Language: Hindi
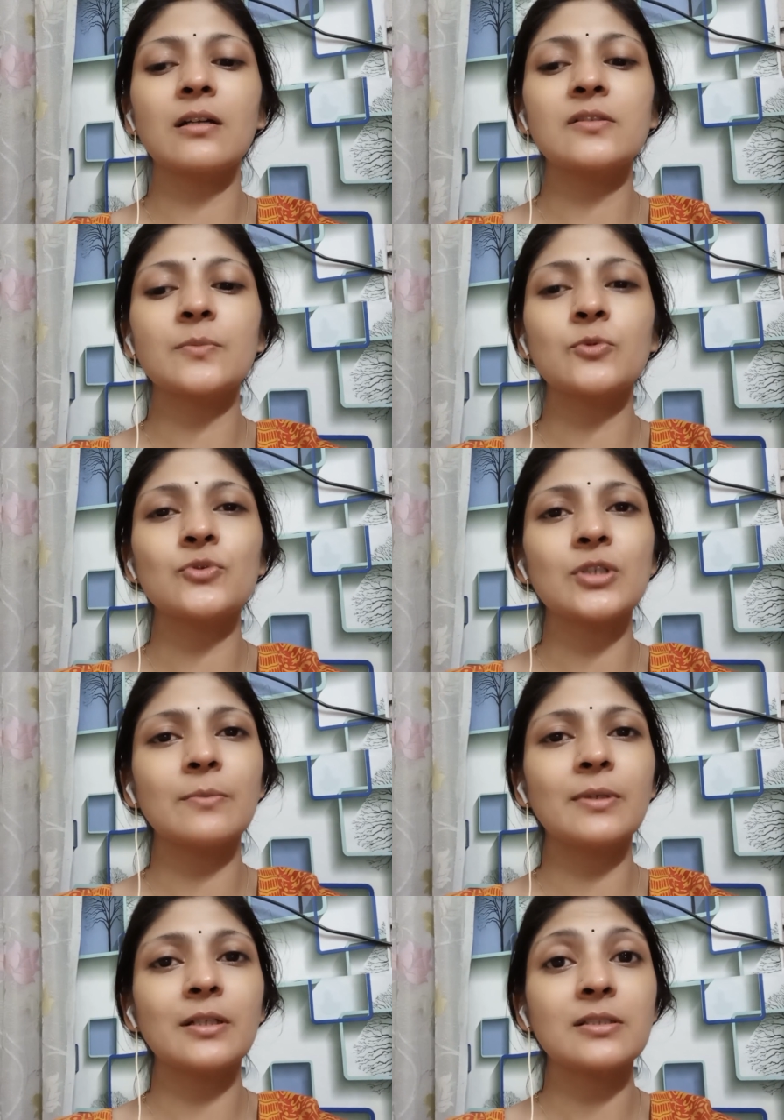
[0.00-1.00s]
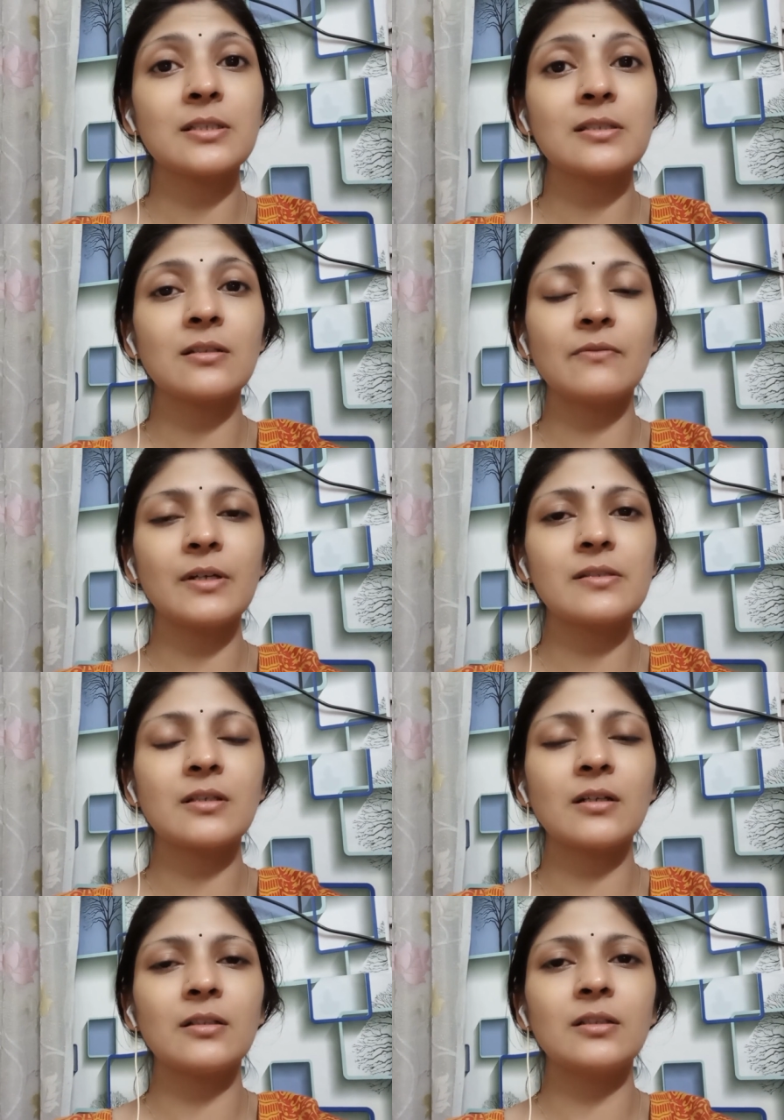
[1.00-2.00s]
सब कुछ एक बार अच्छे से रिवाइज़
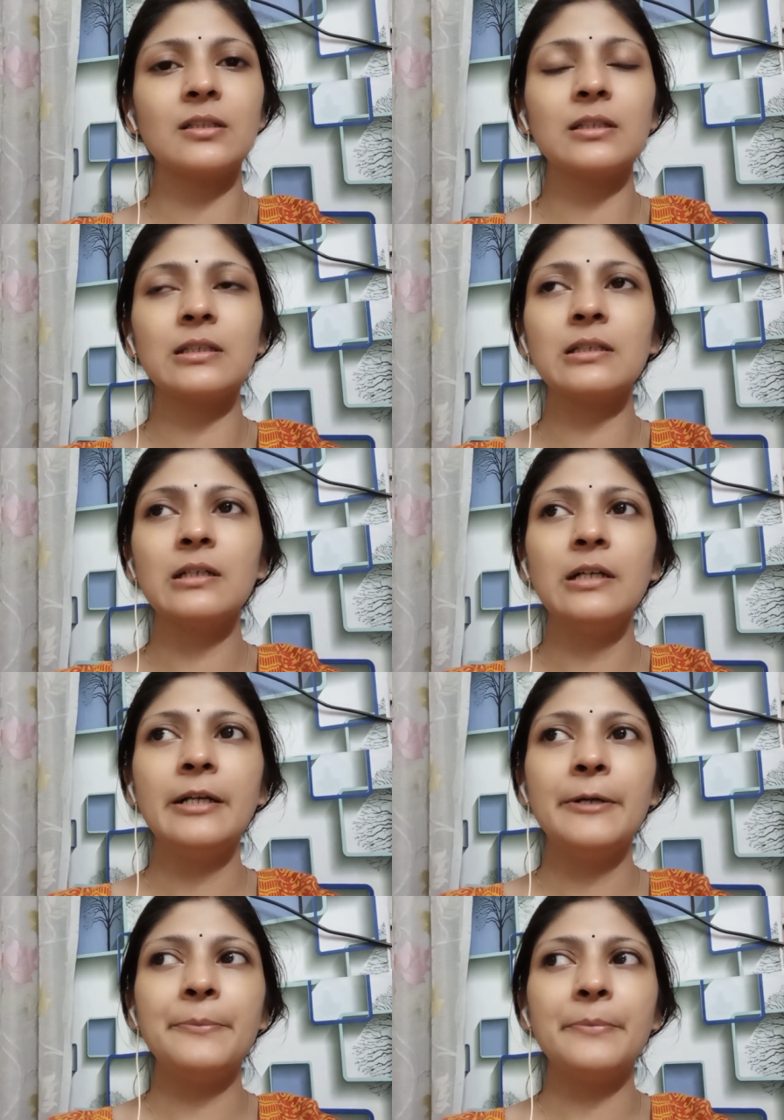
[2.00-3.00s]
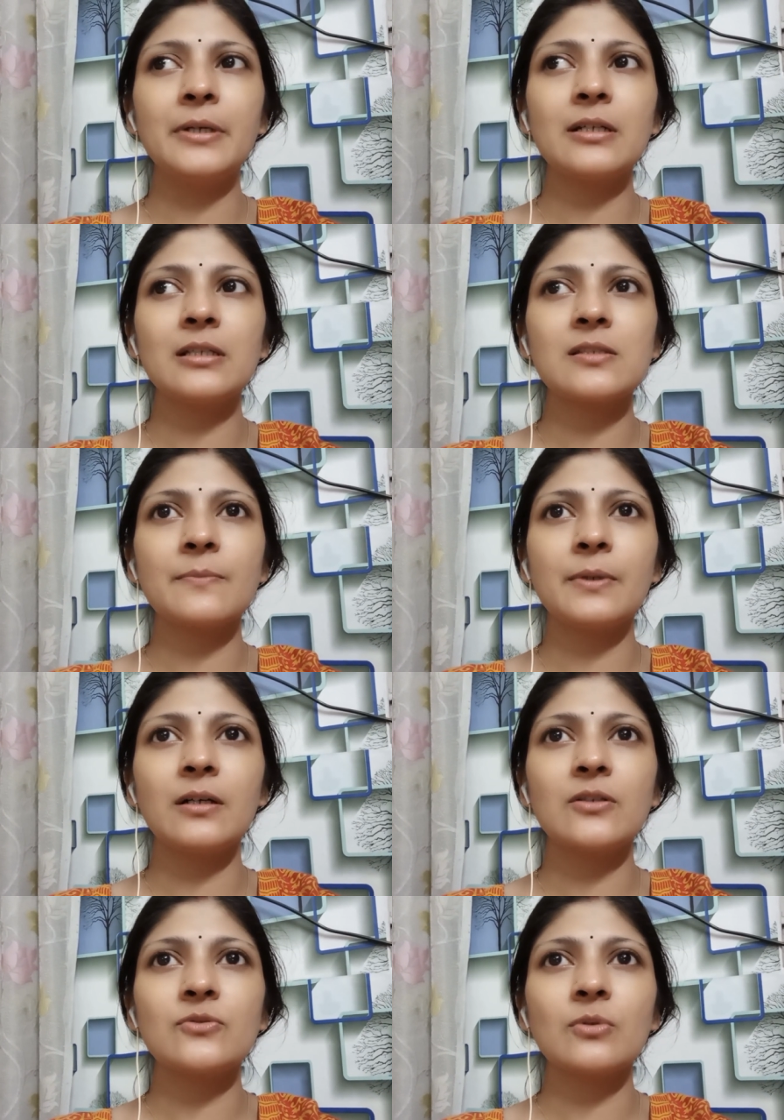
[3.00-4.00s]
करा देती थी बट इस
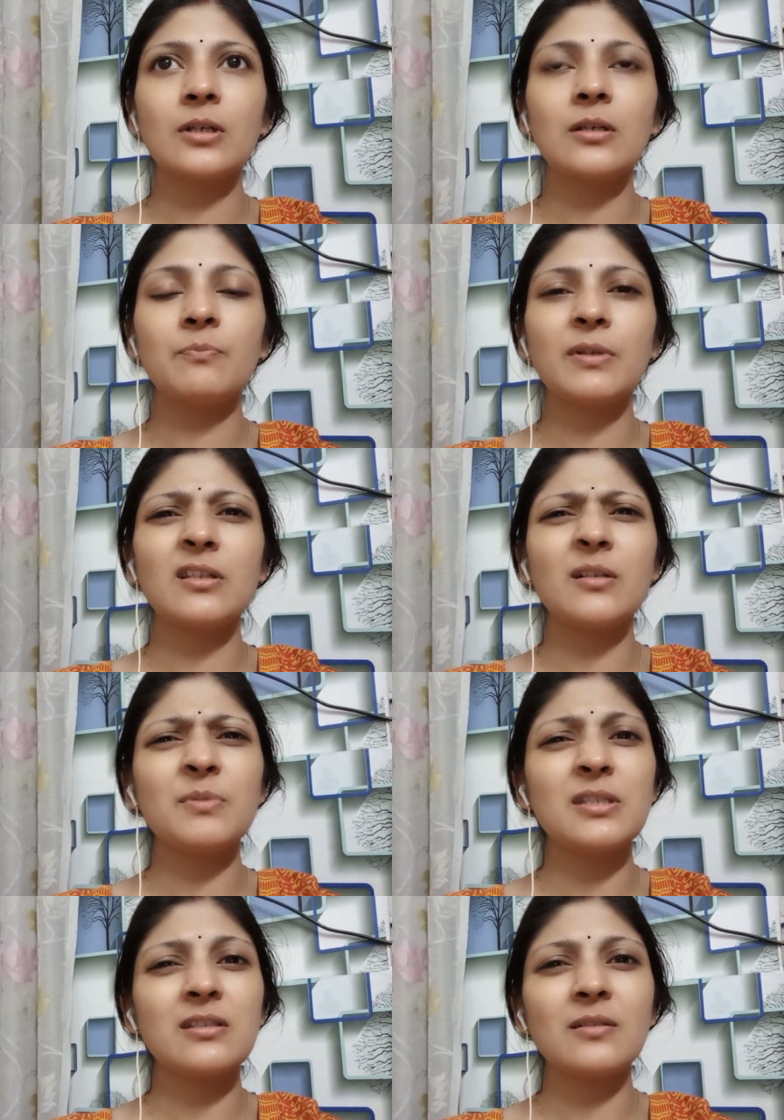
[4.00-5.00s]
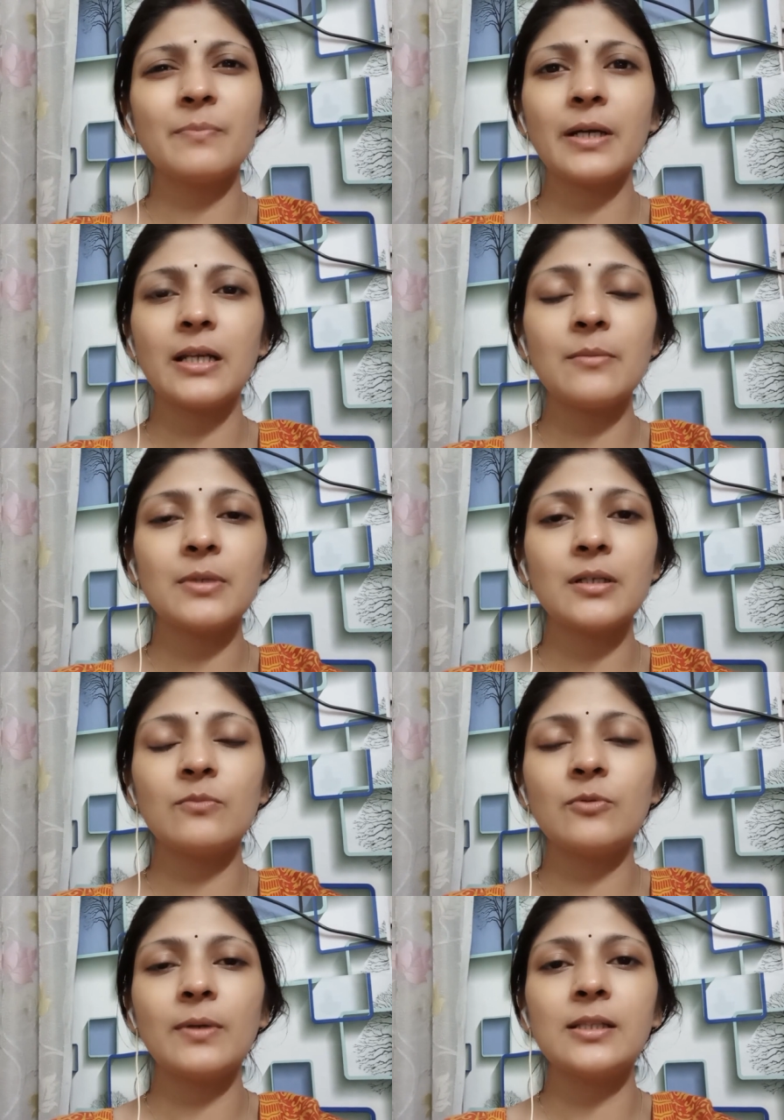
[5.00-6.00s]
बार जो है पंद्रह बीस दिन पहले ही मेरा
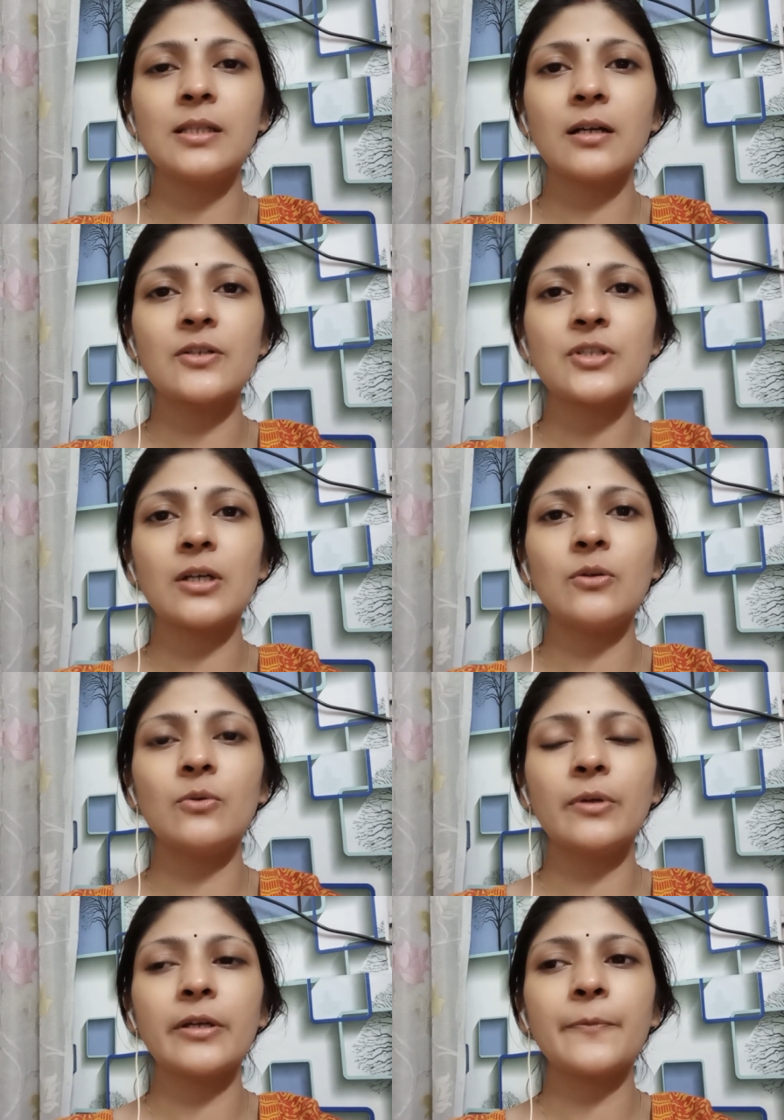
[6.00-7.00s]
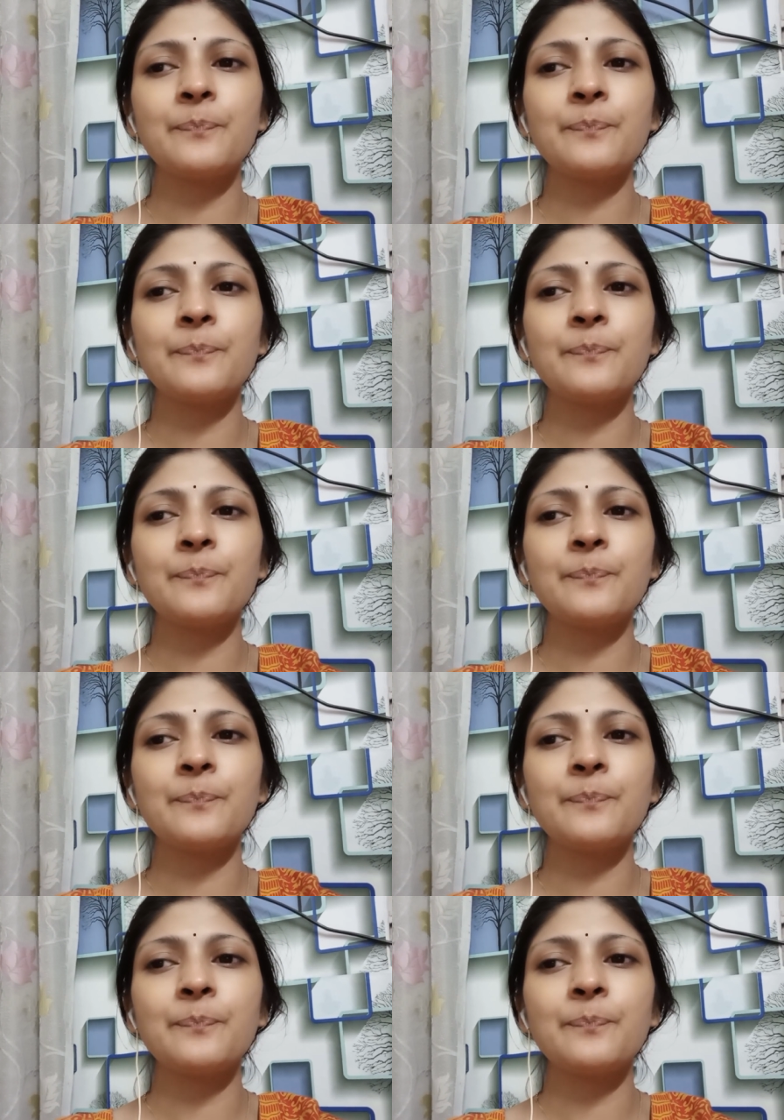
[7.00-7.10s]
मोबाइल धराशायी हो गया